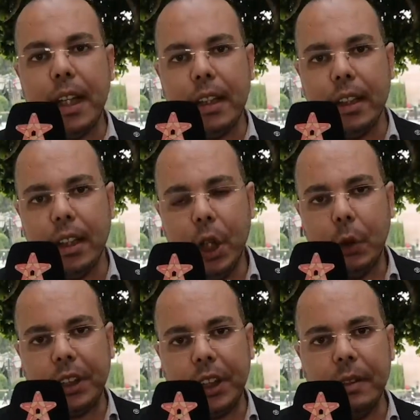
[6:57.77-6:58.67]

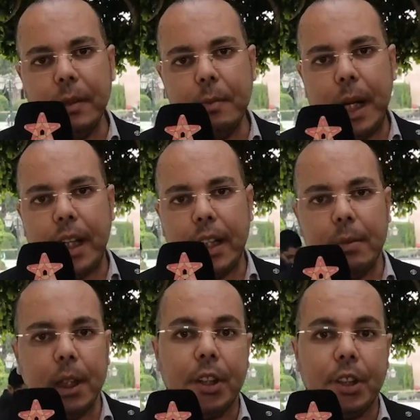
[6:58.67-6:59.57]
مثاليه وتقديم
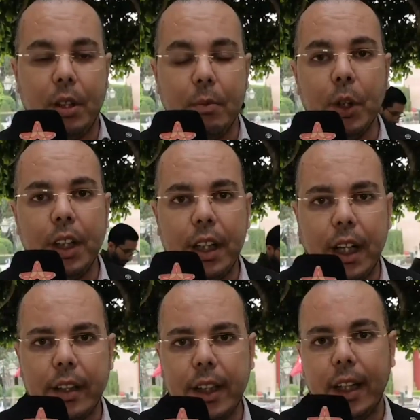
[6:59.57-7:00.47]
المغاربه كشكل
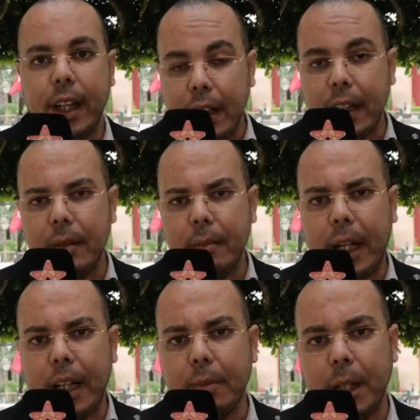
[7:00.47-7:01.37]
مهين هذا اهانه
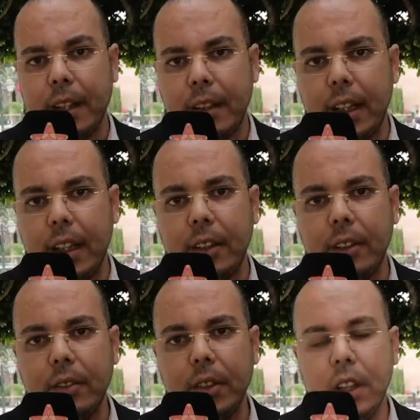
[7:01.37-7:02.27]
للمغاربه كذلك